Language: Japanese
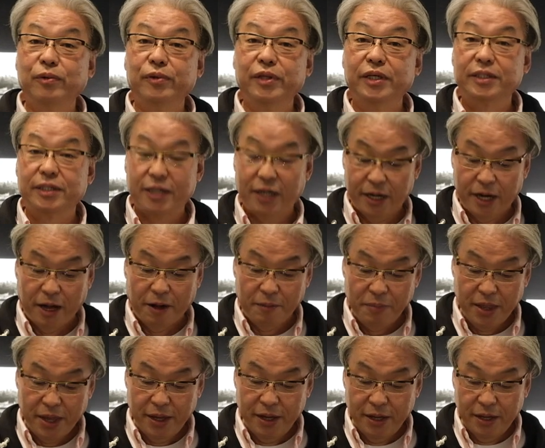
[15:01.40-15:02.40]
んですから
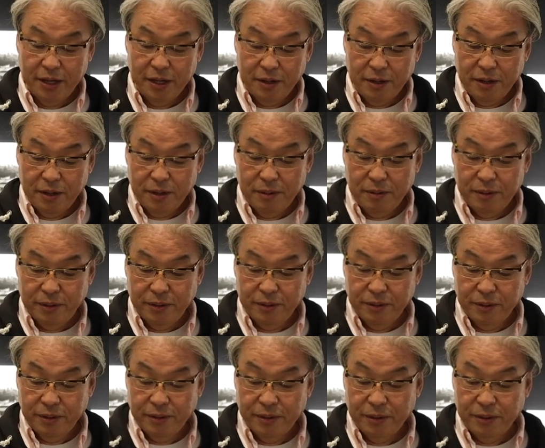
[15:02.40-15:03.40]

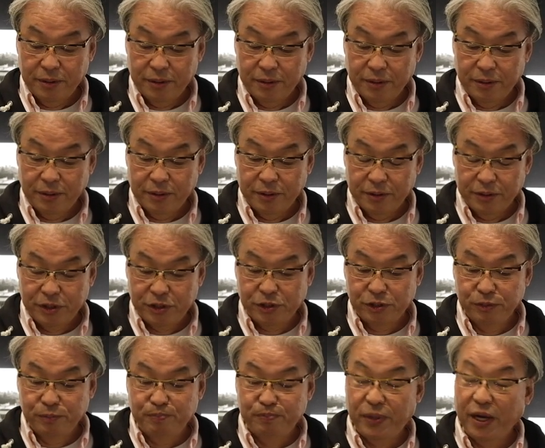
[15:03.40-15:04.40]
うーん
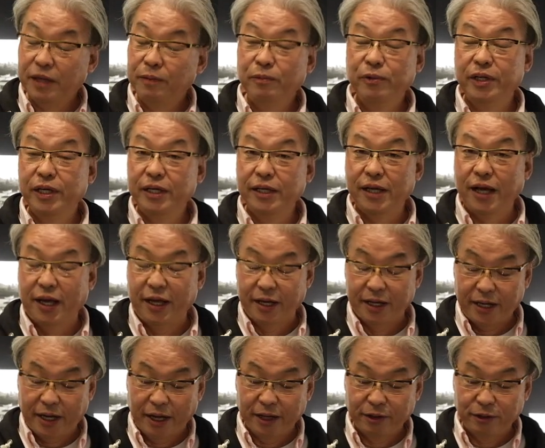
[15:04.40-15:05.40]
出配もできな
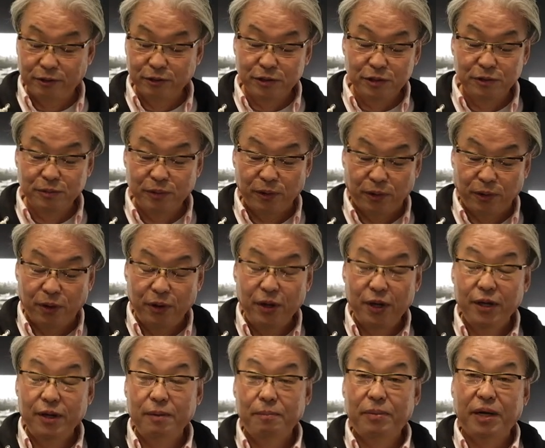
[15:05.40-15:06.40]
いカット数も
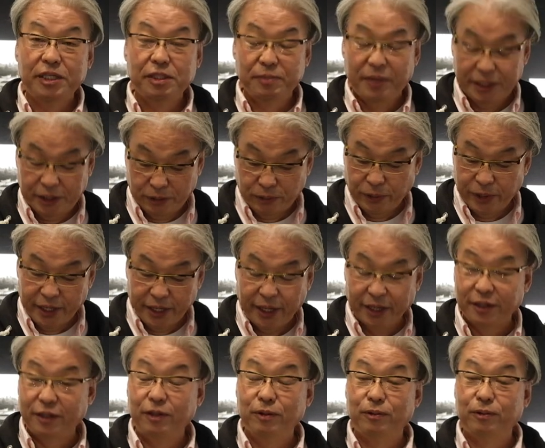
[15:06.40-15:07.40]
バシバシ取れ
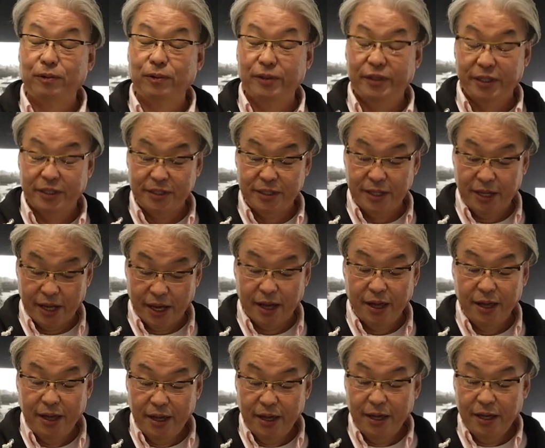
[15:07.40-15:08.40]
ないということでです
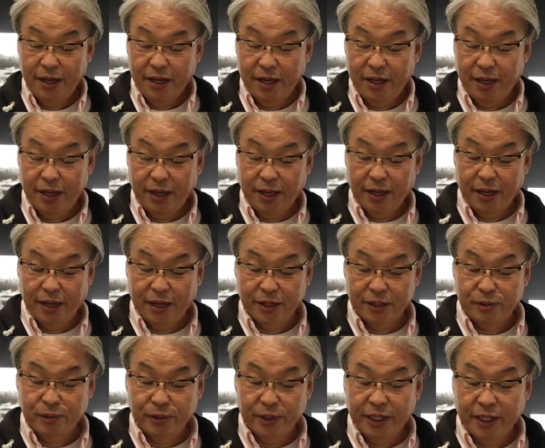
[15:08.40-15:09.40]
ね、
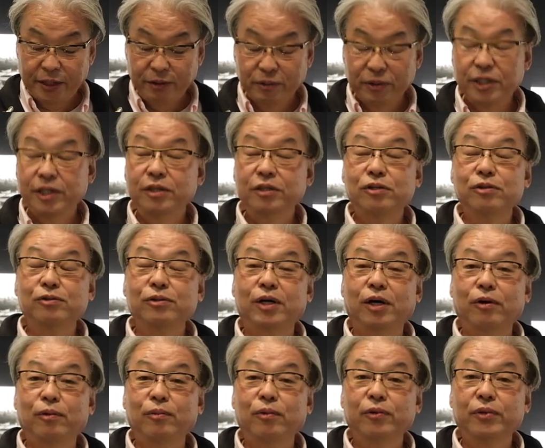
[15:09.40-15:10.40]
えー、それだけの緊張
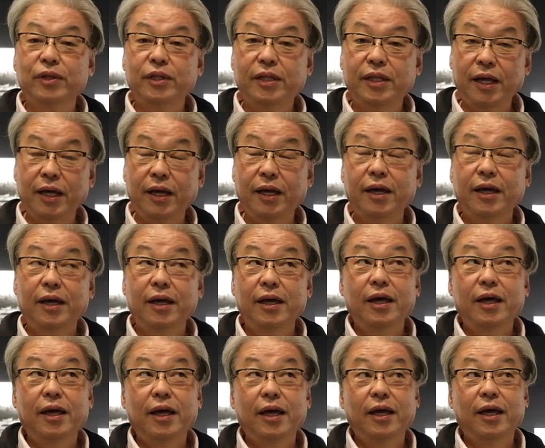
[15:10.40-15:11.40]
感を持って、
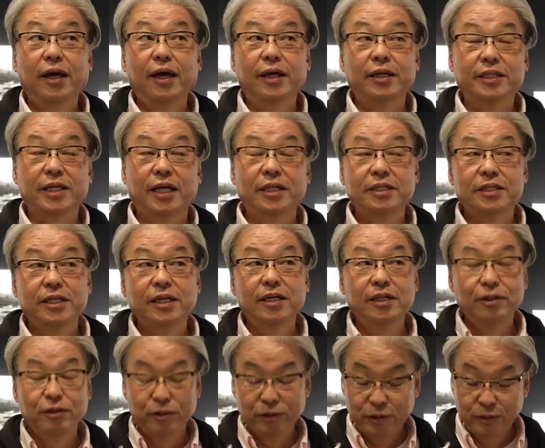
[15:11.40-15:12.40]
えー、撮影
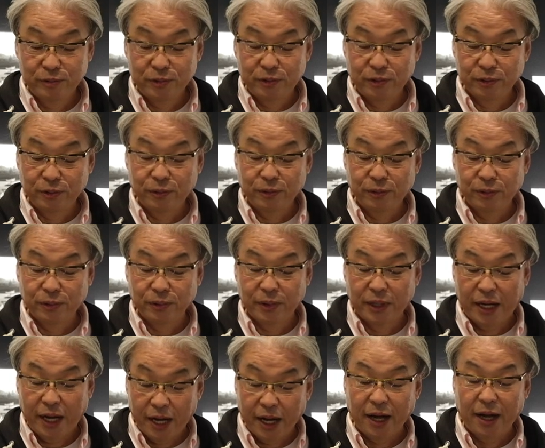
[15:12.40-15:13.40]
に臨むこと
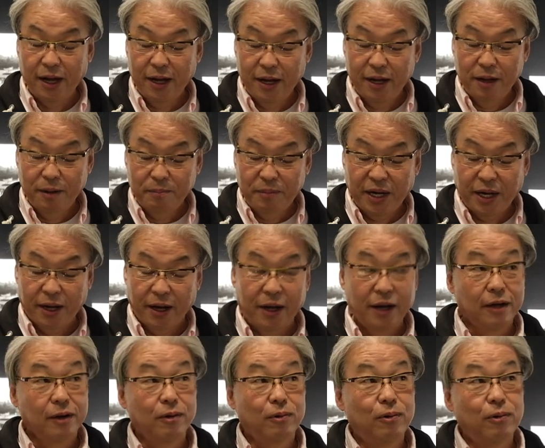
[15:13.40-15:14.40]
が、
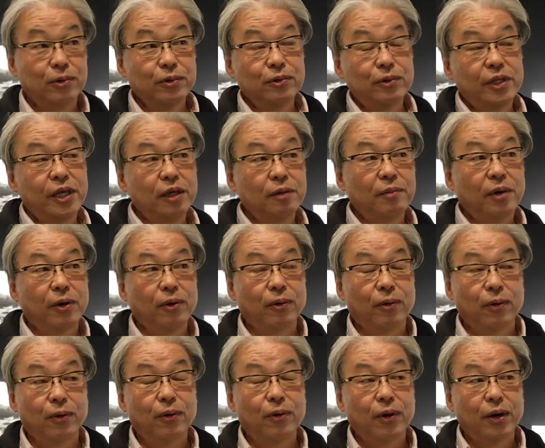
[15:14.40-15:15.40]
まあ、こういうテーマ
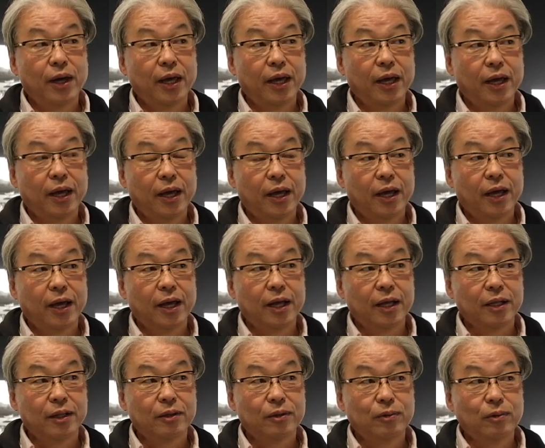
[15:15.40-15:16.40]
を、
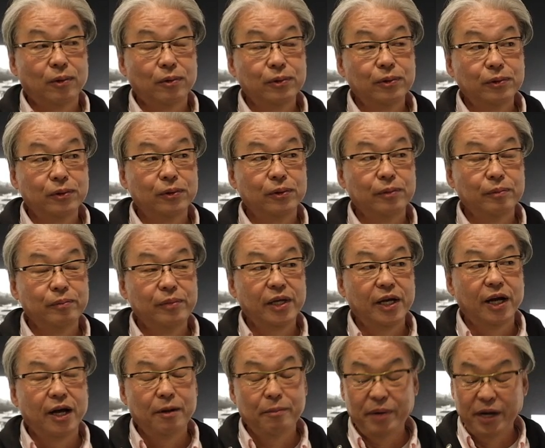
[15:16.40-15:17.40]
えー、撮る
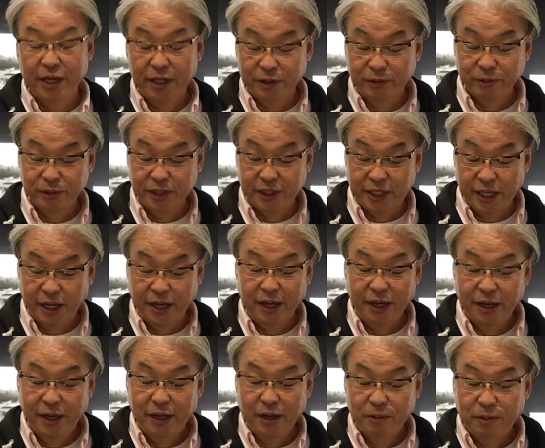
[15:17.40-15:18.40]
身構えとして
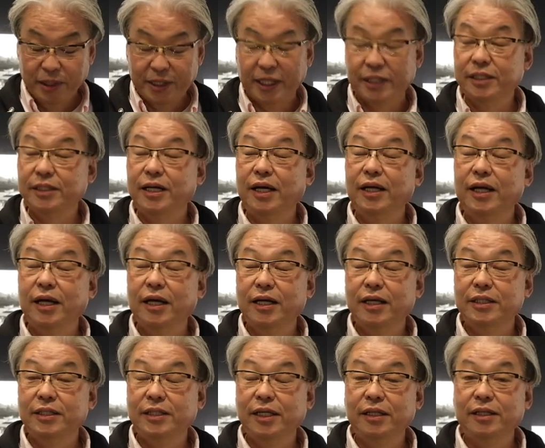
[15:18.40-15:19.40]
私が
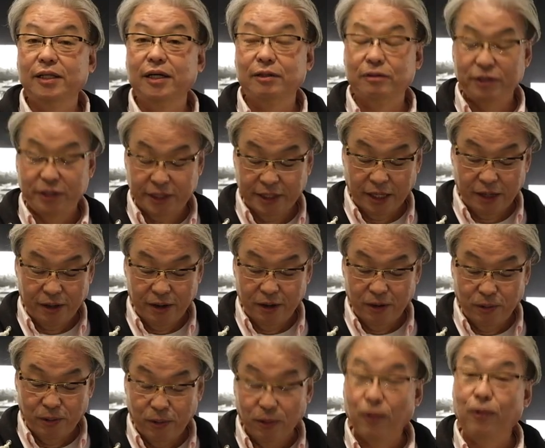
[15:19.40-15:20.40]
選択した
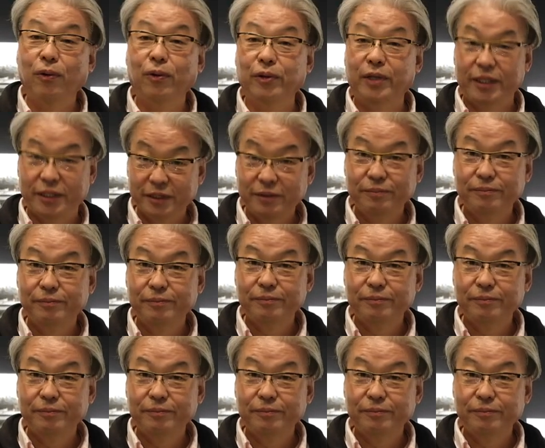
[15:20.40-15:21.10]
方法です。